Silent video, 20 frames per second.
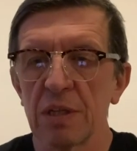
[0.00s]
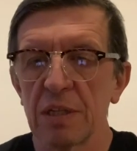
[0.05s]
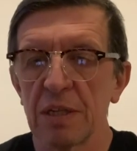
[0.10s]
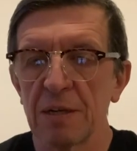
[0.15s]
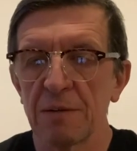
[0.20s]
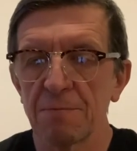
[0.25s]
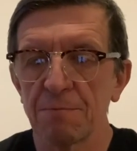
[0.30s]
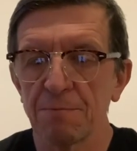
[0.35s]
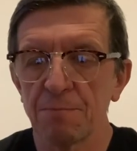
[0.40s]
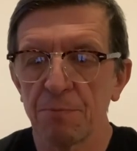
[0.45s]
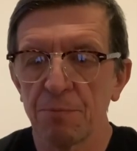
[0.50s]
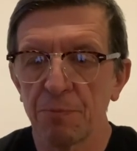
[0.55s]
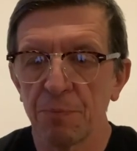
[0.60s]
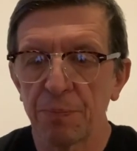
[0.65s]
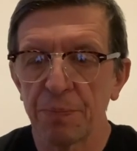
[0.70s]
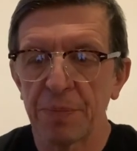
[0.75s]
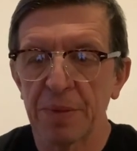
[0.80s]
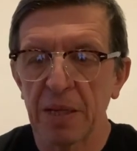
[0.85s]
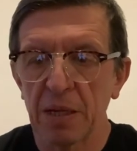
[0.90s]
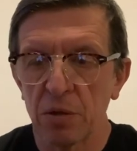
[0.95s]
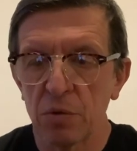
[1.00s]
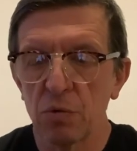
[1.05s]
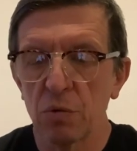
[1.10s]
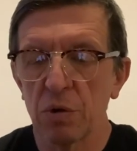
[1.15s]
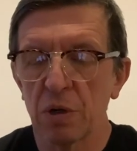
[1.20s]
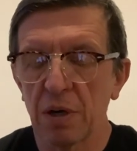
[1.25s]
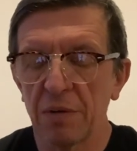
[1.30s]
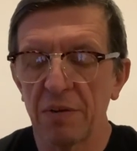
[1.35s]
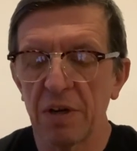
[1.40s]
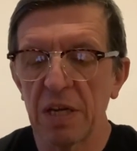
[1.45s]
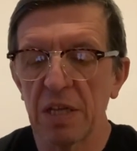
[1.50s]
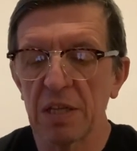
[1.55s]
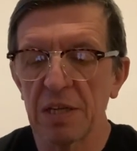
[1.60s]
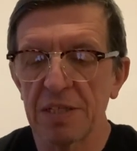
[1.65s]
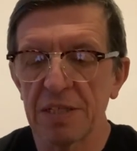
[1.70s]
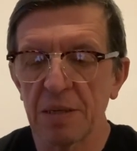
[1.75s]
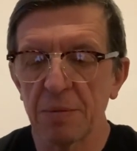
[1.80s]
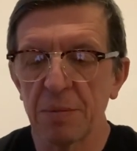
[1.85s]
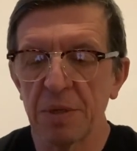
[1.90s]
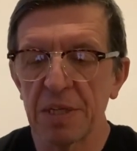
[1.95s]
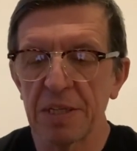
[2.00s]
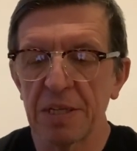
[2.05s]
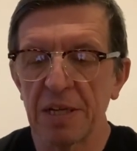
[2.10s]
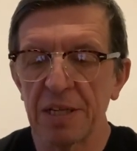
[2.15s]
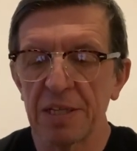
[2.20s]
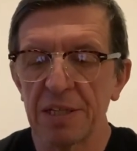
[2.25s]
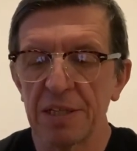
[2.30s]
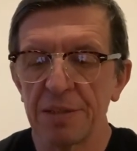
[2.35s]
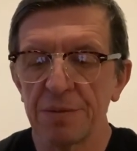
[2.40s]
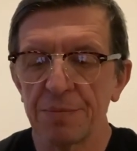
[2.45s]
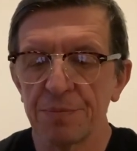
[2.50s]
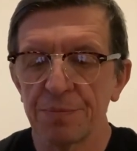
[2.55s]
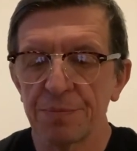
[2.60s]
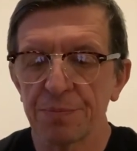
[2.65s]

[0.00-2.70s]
да. Ну, говорилось о Британии.